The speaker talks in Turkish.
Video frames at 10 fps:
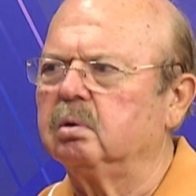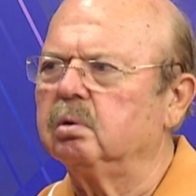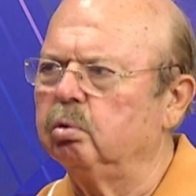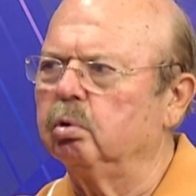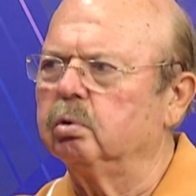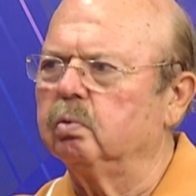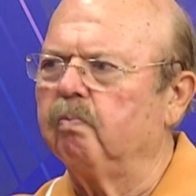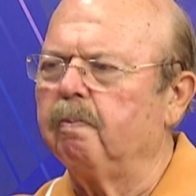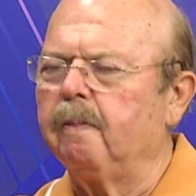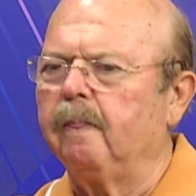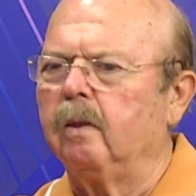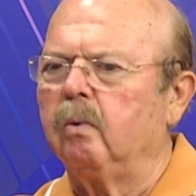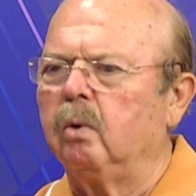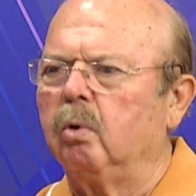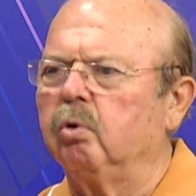diyor.
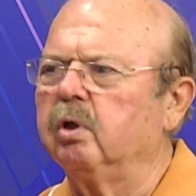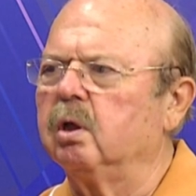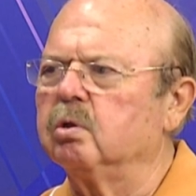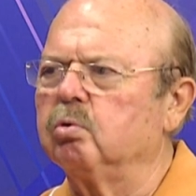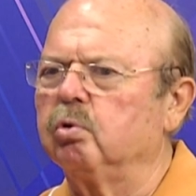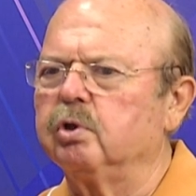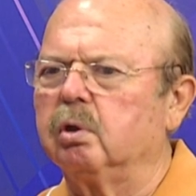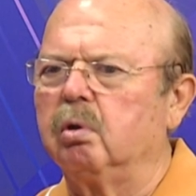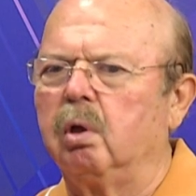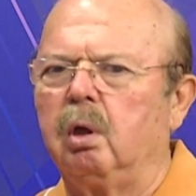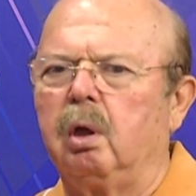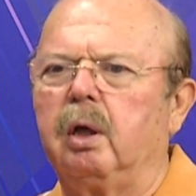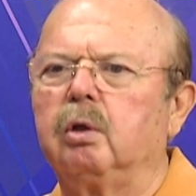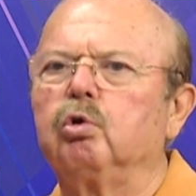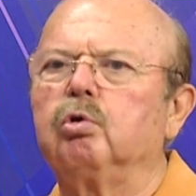O da nasıl olacak diyor.
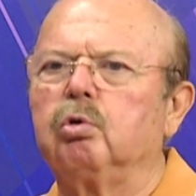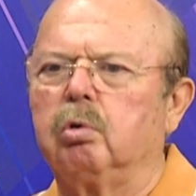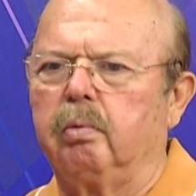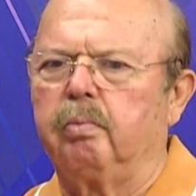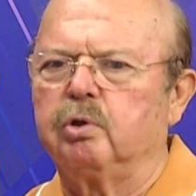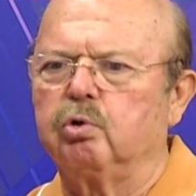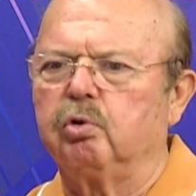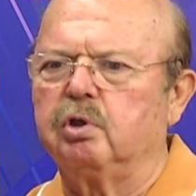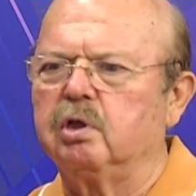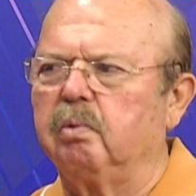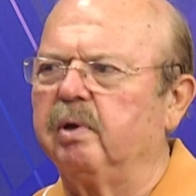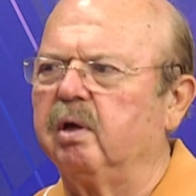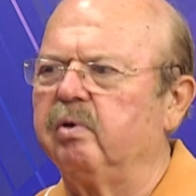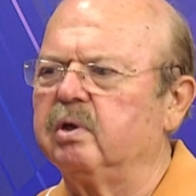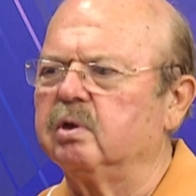E diyor 5-10 kişiye para
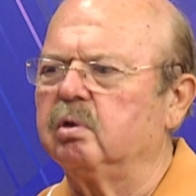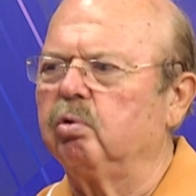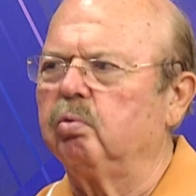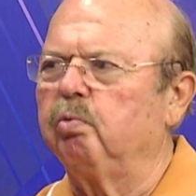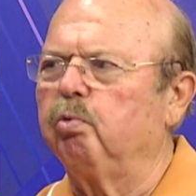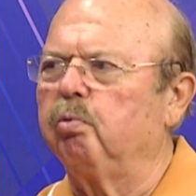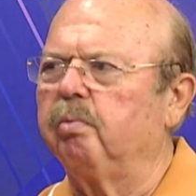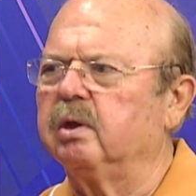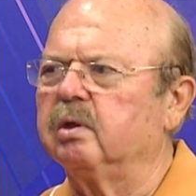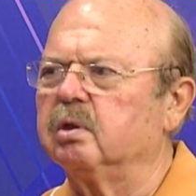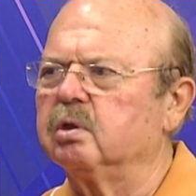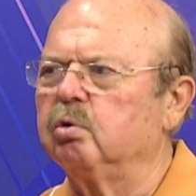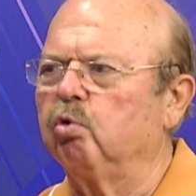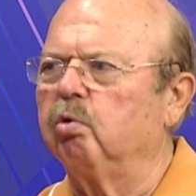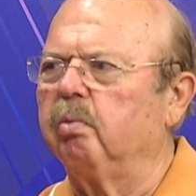verirsin diyor. Bir bomba attırırsın
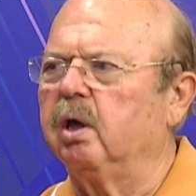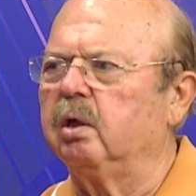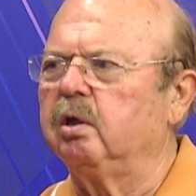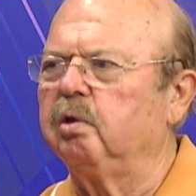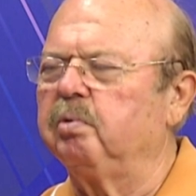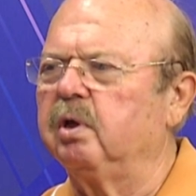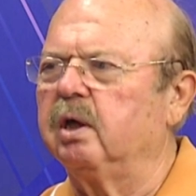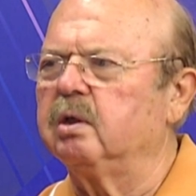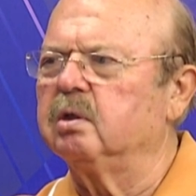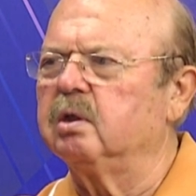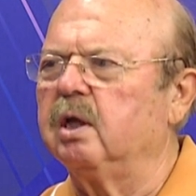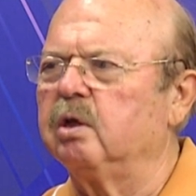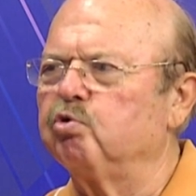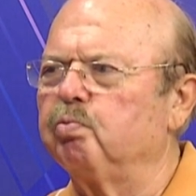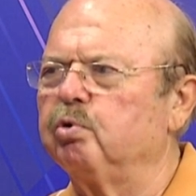diyor. Onu bahane edip girer siler
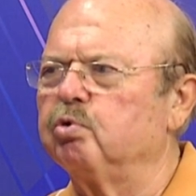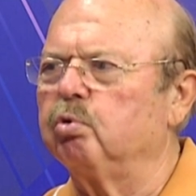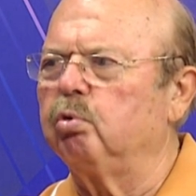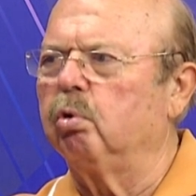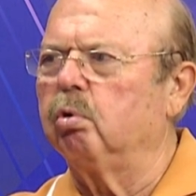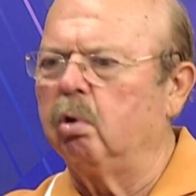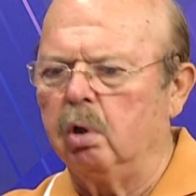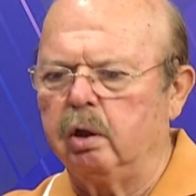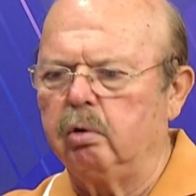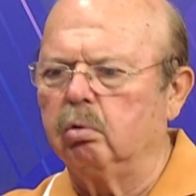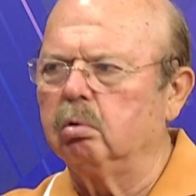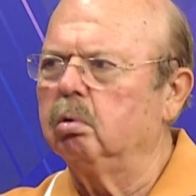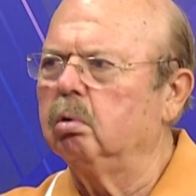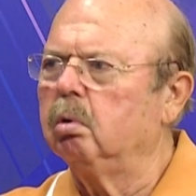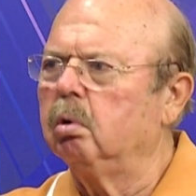süpürsün diyor. E aynı oldu.
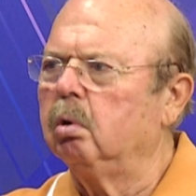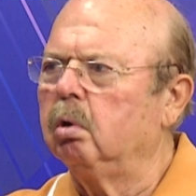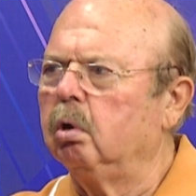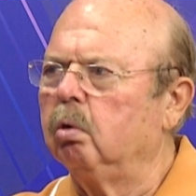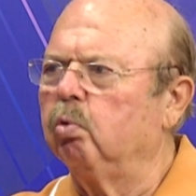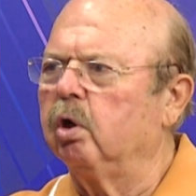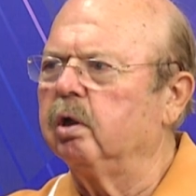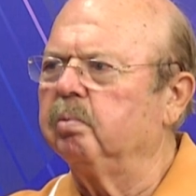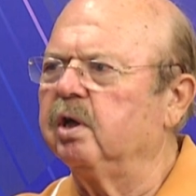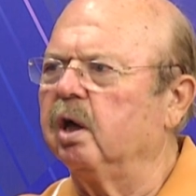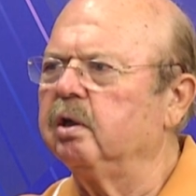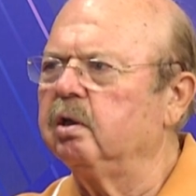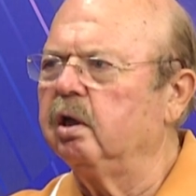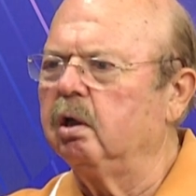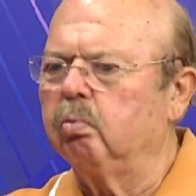Bu adam kahin
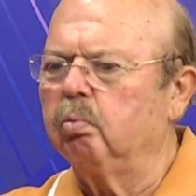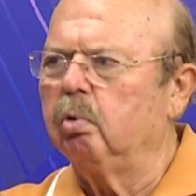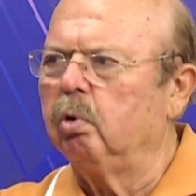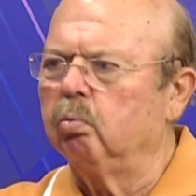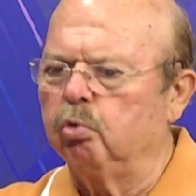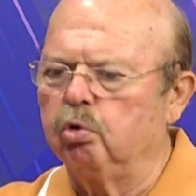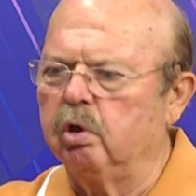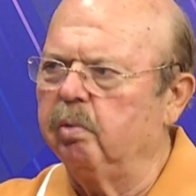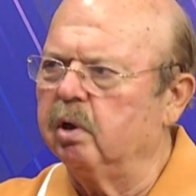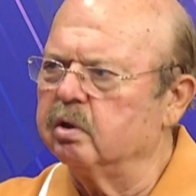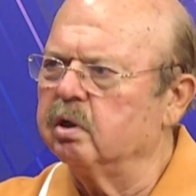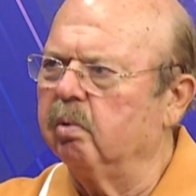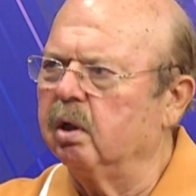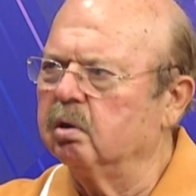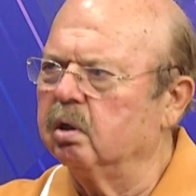değil. Bunu demek ki
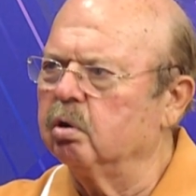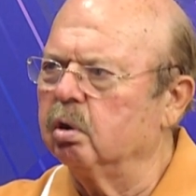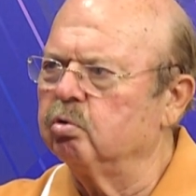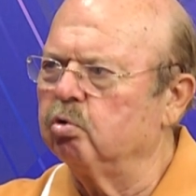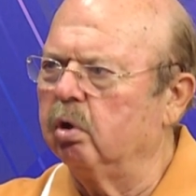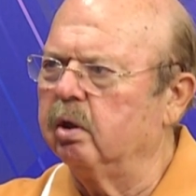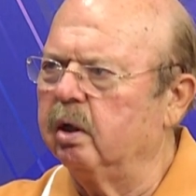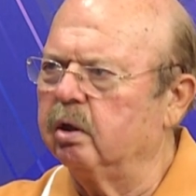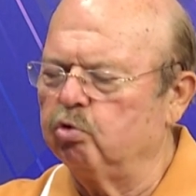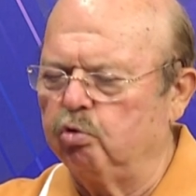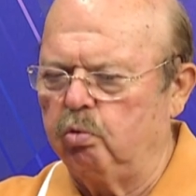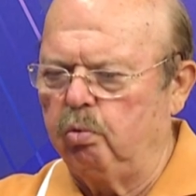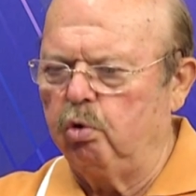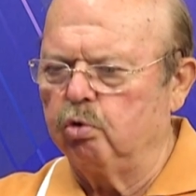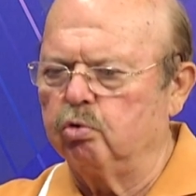zamanında söylediler. Çünkü
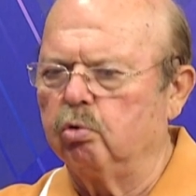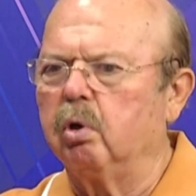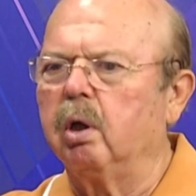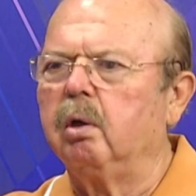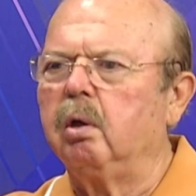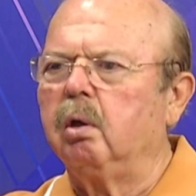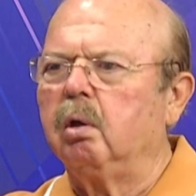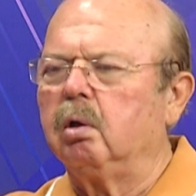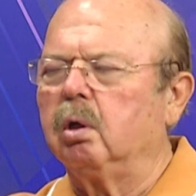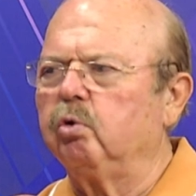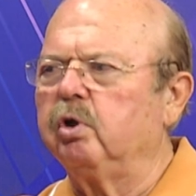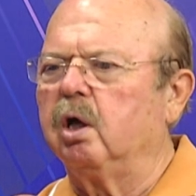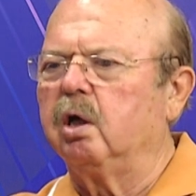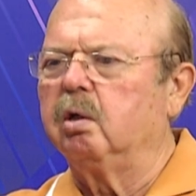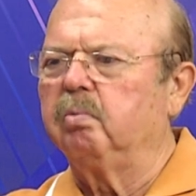biliyorsun ona Yahudi
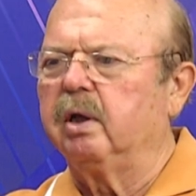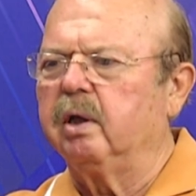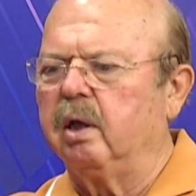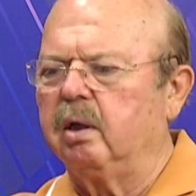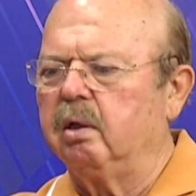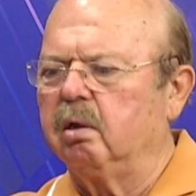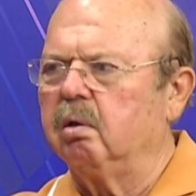hahamları geldi. E,